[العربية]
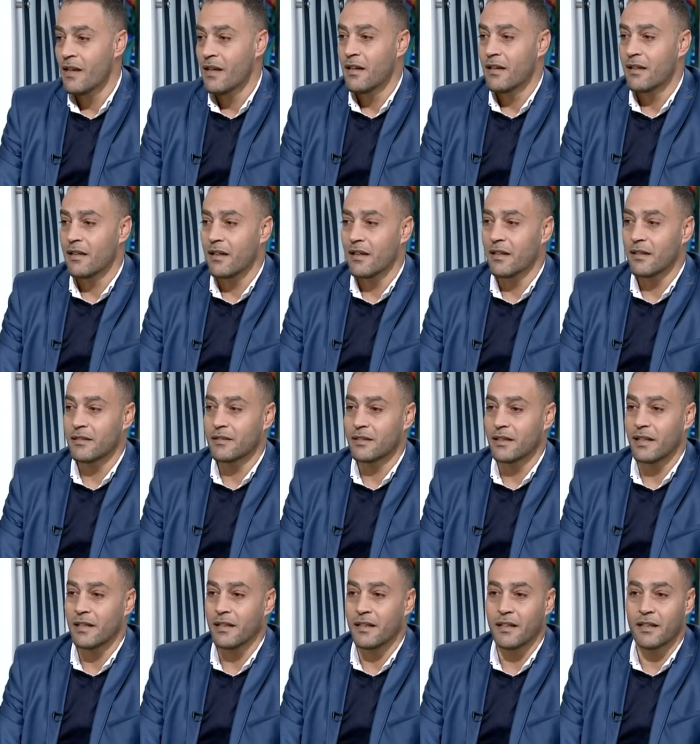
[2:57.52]
إذا
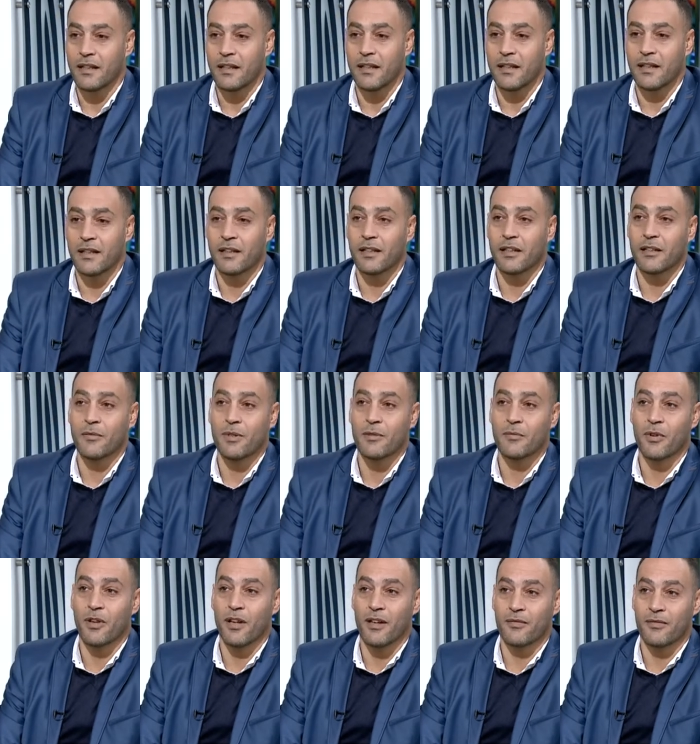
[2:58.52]
جينا نحكي عن القيمة
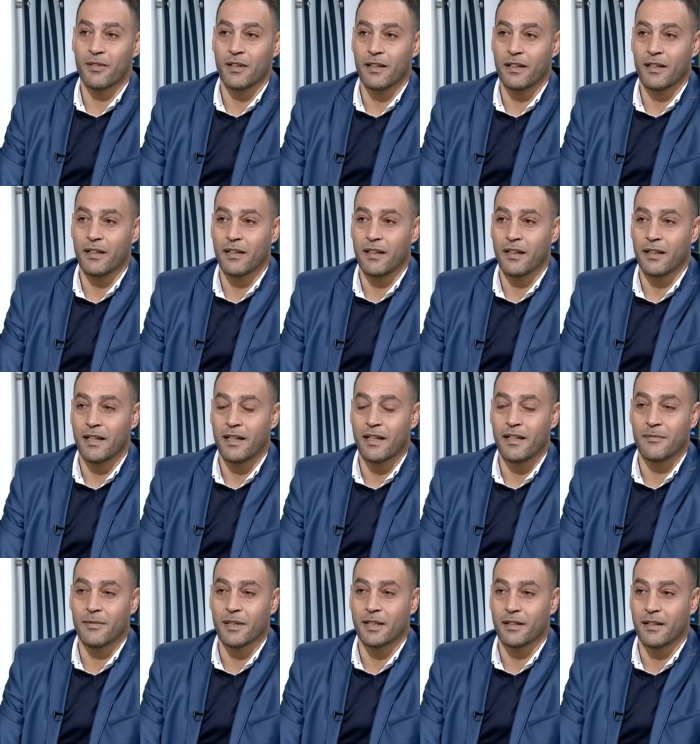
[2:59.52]
المضافة لإعلان
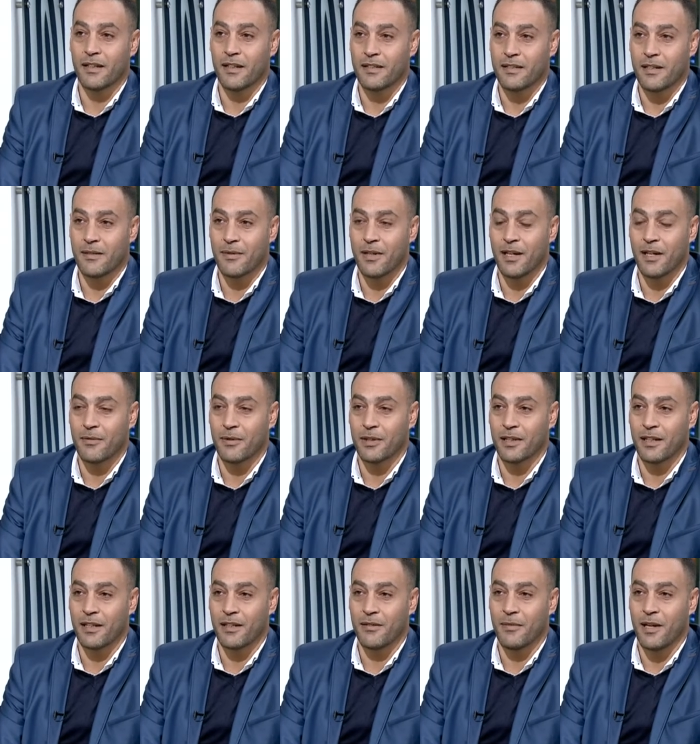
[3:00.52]
البتراء للشبكة
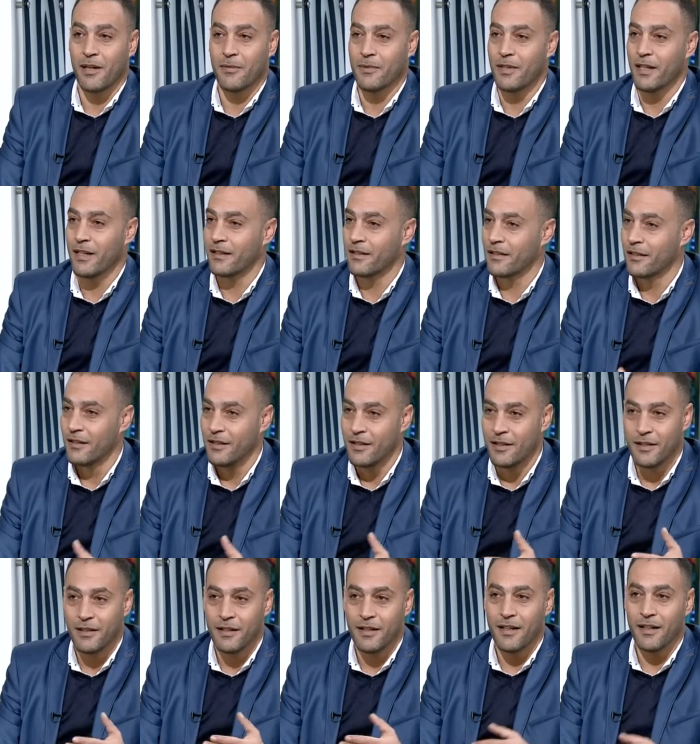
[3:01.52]
الوطنية للمحميات
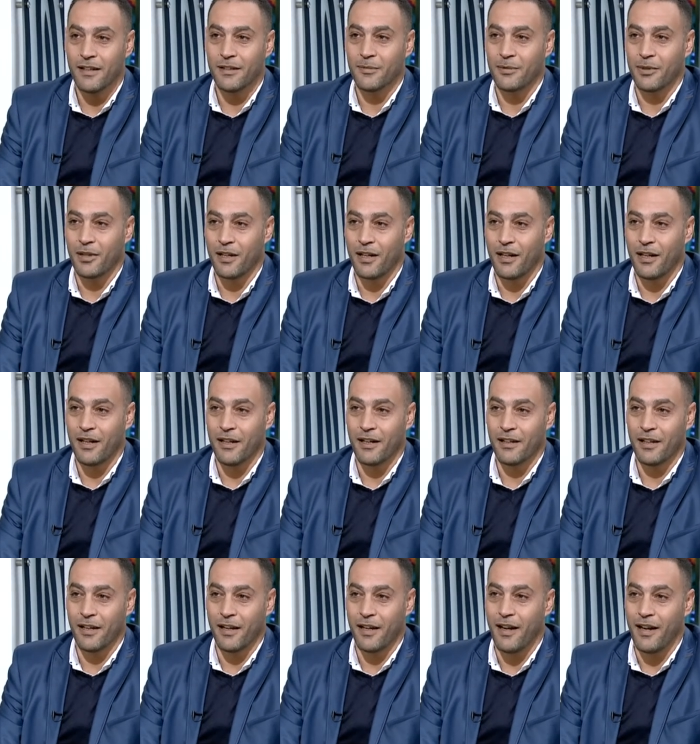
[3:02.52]
يعني بصراحة
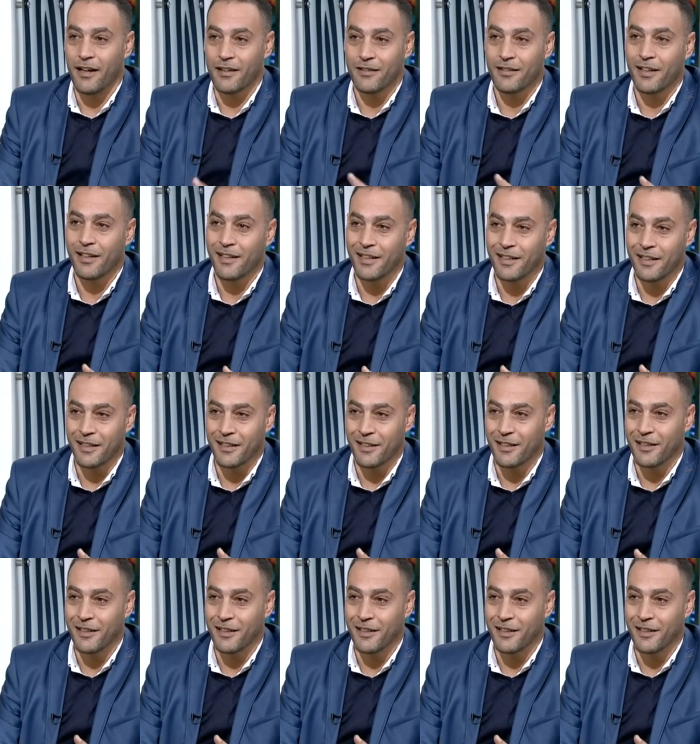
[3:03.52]
أنا حزنان عليك